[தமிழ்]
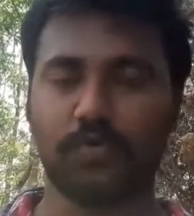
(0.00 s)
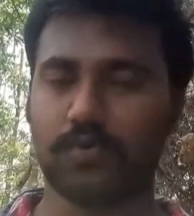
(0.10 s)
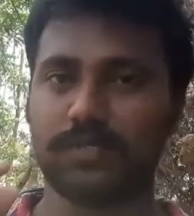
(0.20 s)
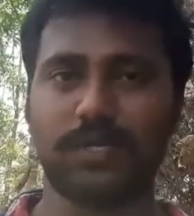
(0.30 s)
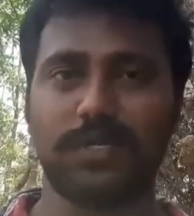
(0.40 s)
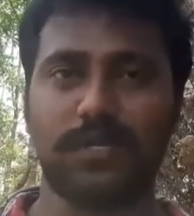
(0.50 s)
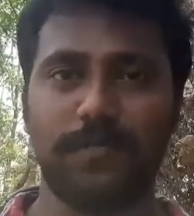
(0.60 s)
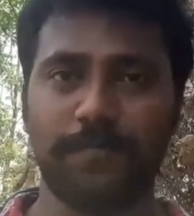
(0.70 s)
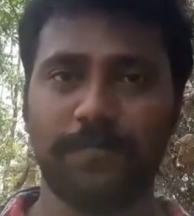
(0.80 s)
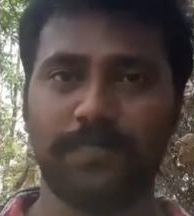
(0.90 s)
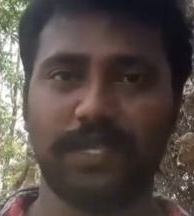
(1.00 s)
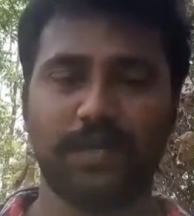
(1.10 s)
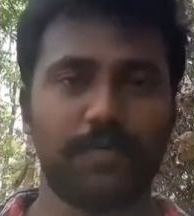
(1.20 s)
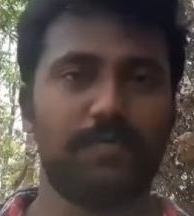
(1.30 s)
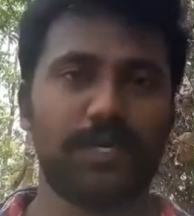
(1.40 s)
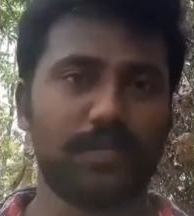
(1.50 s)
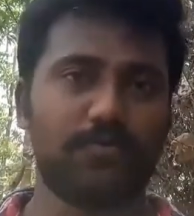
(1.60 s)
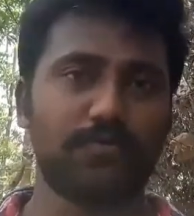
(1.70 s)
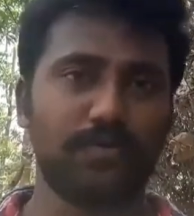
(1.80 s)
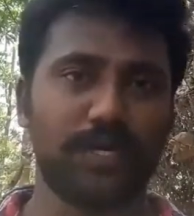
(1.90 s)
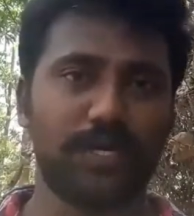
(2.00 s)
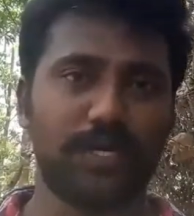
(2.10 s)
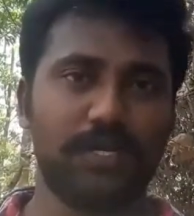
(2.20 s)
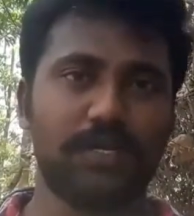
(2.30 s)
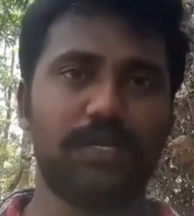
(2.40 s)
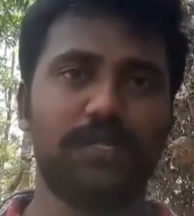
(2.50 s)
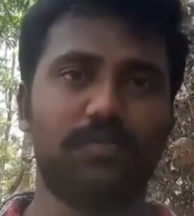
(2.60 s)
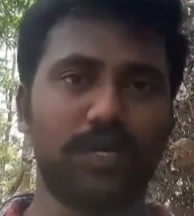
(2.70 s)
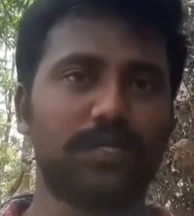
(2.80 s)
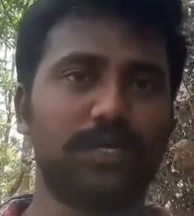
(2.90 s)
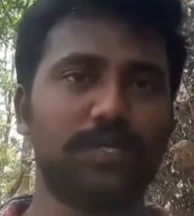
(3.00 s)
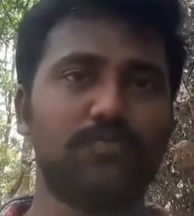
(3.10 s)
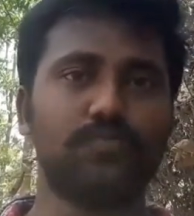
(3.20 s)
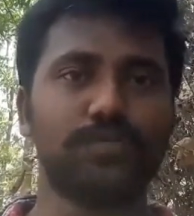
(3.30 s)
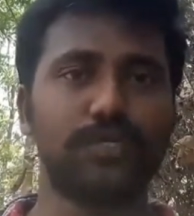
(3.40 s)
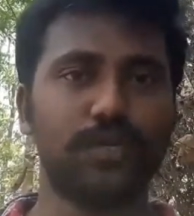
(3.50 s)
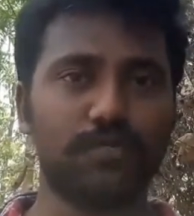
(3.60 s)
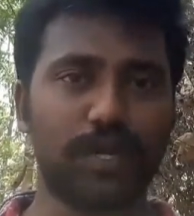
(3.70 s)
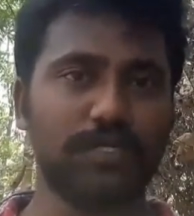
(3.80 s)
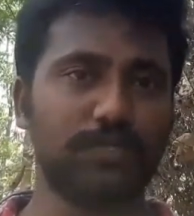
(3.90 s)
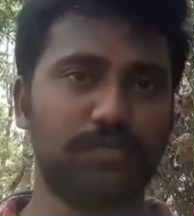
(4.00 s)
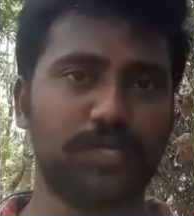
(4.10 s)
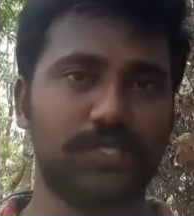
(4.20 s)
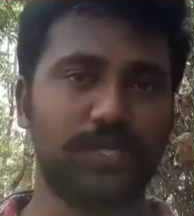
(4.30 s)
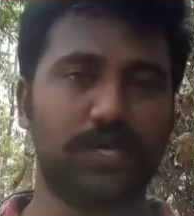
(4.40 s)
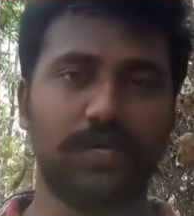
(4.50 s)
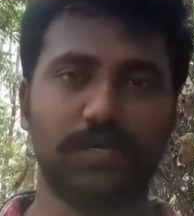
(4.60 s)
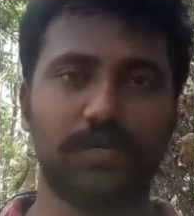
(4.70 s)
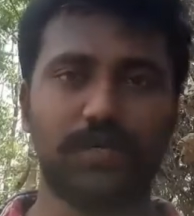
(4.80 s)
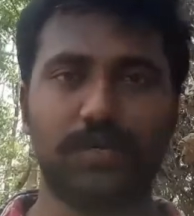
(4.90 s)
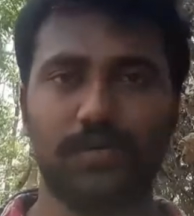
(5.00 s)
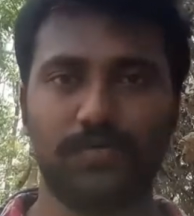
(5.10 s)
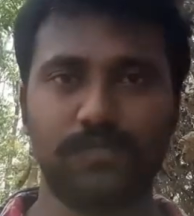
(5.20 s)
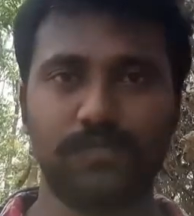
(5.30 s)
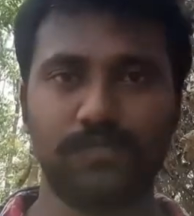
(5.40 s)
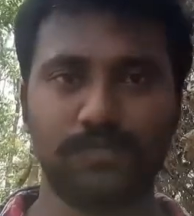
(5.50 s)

கொசுக்கள் தான் இப்படிப்பட்ட இந்த கொசு இனங்கள் இந்த உலகத்திலேருந்து முற்றிலுமா அழிஞ்சு போயிடுச்சுன்னா என்னாகும்